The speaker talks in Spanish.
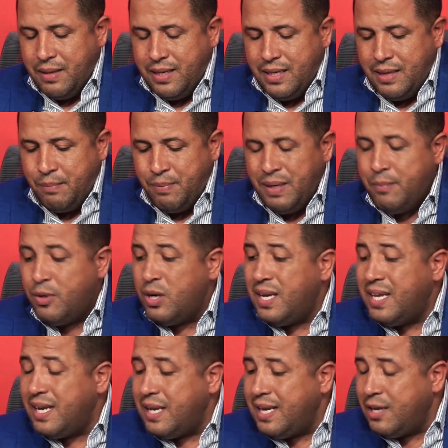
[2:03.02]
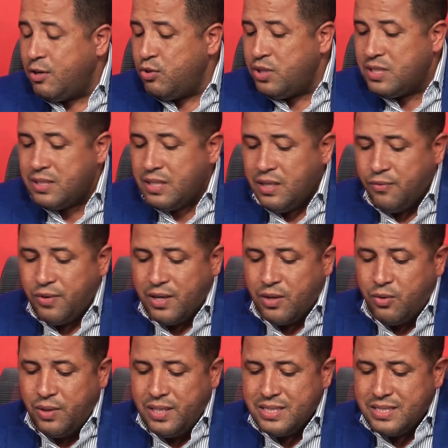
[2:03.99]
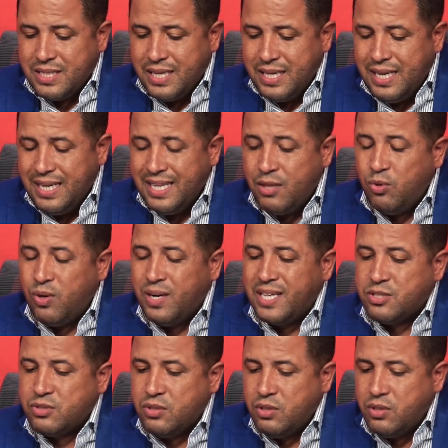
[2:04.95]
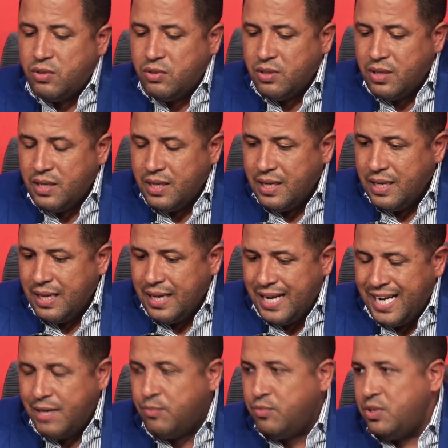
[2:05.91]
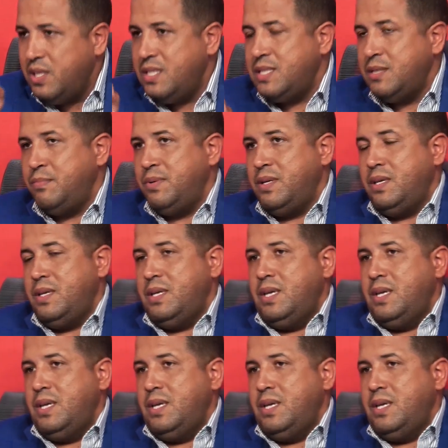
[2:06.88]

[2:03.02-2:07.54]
eh, primero la rutas y frecuencia y la educación al municipio.